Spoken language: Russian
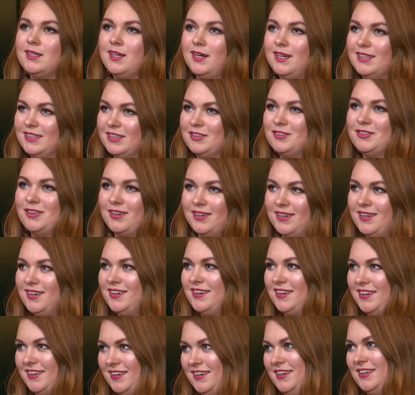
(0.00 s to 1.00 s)
да. Я говорю,
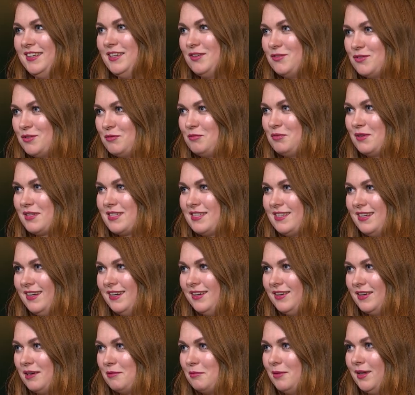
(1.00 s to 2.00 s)
ха-ха-ха. Я уже
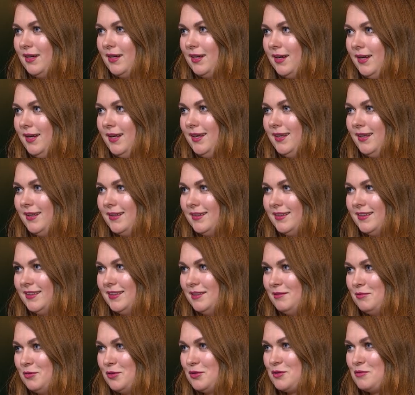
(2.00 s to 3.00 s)
представляю, как мои коллеги
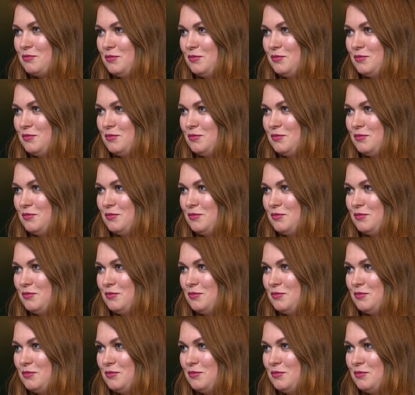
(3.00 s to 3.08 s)
надо мной